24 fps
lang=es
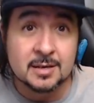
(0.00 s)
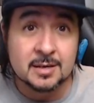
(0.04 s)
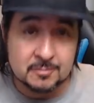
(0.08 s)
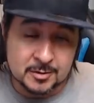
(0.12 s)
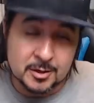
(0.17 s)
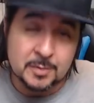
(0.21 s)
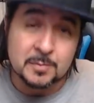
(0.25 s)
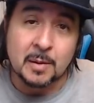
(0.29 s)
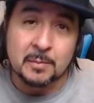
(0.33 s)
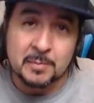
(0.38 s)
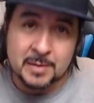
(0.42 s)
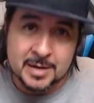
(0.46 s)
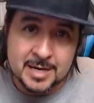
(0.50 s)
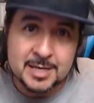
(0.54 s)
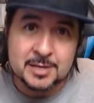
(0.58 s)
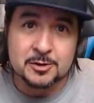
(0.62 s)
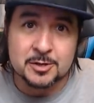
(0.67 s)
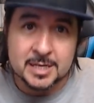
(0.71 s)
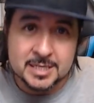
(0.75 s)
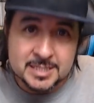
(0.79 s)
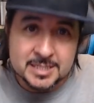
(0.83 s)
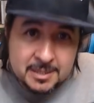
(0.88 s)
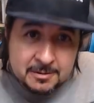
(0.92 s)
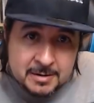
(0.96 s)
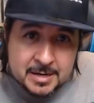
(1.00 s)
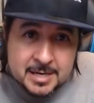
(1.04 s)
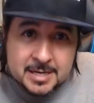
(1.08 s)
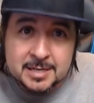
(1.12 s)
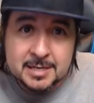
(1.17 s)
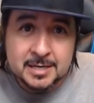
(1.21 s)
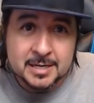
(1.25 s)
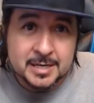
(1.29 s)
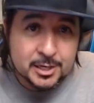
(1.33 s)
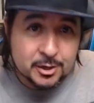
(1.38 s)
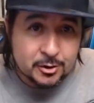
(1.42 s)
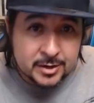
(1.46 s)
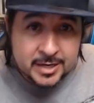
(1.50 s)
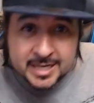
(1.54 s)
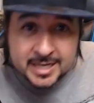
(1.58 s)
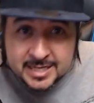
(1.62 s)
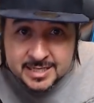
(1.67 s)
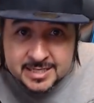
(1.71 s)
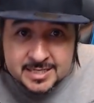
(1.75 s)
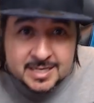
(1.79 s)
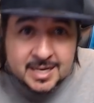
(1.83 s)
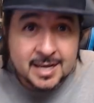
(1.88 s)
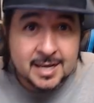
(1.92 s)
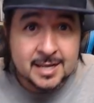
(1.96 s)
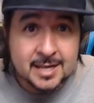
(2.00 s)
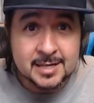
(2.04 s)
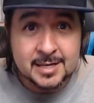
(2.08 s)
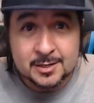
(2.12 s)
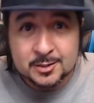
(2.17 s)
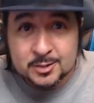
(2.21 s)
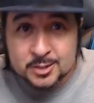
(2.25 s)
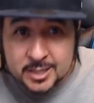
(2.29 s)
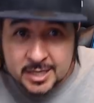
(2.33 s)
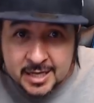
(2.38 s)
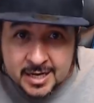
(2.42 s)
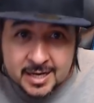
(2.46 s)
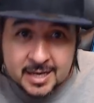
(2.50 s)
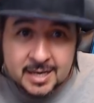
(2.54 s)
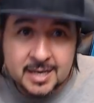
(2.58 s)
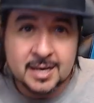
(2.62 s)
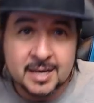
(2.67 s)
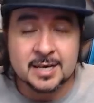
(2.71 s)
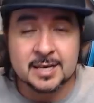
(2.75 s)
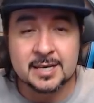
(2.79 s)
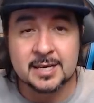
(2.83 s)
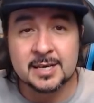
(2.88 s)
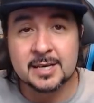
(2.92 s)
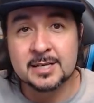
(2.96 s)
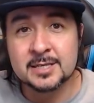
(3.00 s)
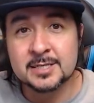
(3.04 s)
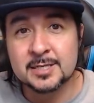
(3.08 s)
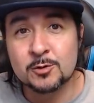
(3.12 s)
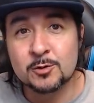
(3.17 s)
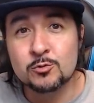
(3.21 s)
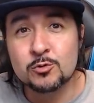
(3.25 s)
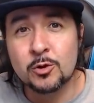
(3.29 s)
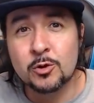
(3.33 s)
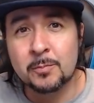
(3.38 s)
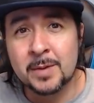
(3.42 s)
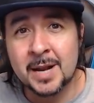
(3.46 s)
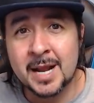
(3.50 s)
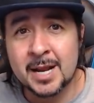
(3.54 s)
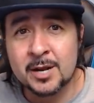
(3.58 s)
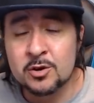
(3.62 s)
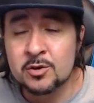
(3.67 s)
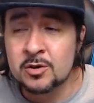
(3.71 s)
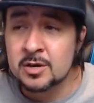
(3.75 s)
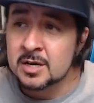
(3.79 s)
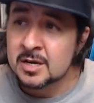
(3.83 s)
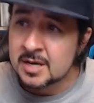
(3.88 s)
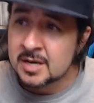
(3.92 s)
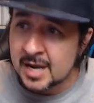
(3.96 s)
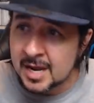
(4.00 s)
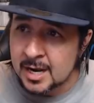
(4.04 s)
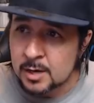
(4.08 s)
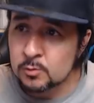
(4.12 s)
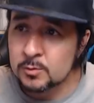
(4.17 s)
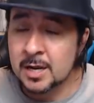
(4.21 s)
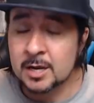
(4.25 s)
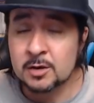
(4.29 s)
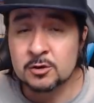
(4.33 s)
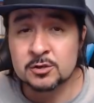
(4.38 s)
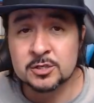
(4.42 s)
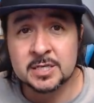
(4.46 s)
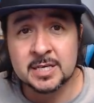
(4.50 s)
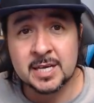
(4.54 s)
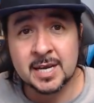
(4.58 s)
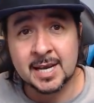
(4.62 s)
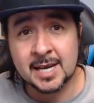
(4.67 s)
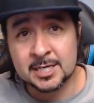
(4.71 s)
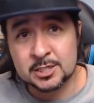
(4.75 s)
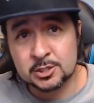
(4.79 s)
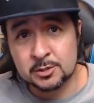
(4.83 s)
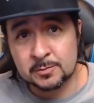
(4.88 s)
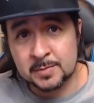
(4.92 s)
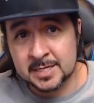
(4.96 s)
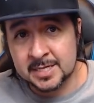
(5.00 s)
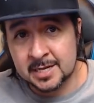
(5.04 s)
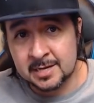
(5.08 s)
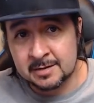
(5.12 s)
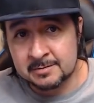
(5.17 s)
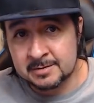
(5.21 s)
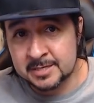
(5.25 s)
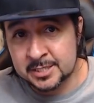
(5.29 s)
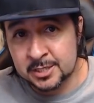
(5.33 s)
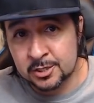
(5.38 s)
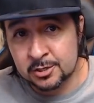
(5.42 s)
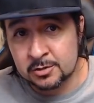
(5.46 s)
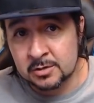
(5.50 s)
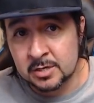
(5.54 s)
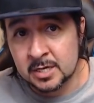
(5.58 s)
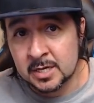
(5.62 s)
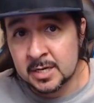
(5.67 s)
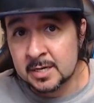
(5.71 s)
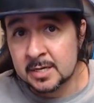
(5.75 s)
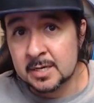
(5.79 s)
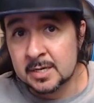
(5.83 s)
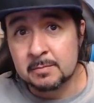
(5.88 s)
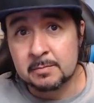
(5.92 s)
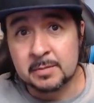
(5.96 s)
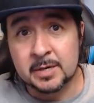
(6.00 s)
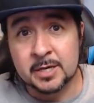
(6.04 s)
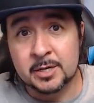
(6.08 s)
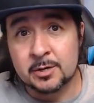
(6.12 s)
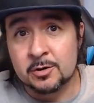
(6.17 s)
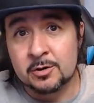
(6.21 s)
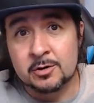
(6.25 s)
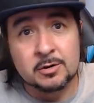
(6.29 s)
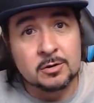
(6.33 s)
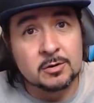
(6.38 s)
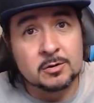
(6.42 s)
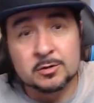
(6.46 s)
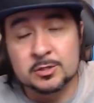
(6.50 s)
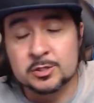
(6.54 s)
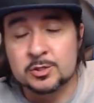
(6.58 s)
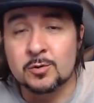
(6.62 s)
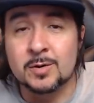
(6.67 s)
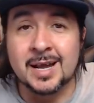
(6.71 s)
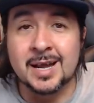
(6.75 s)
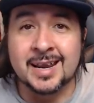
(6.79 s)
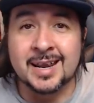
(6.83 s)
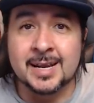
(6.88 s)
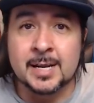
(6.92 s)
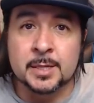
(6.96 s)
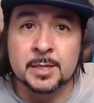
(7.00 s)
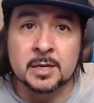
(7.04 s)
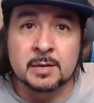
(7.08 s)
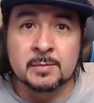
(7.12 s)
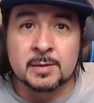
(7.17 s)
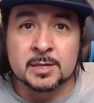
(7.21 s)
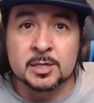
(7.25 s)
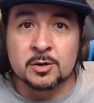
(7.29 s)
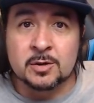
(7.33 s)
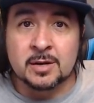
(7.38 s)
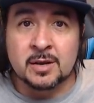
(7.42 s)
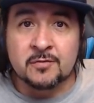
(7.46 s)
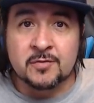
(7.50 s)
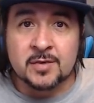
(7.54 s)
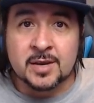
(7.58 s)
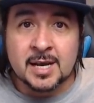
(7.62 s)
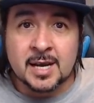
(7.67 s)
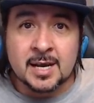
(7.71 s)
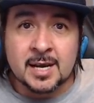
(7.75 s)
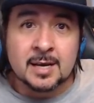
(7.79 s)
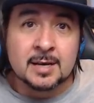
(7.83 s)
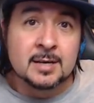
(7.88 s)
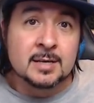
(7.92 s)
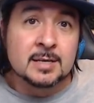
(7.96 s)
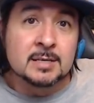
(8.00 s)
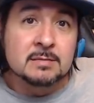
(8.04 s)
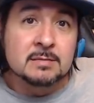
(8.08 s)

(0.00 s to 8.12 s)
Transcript: Bueno, papelillos, ya sabéis, de guionista, de no sé qué, ahí en segundo plano. Alguna cosilla que ha hecho para televisión, pero su carrera cinematográfica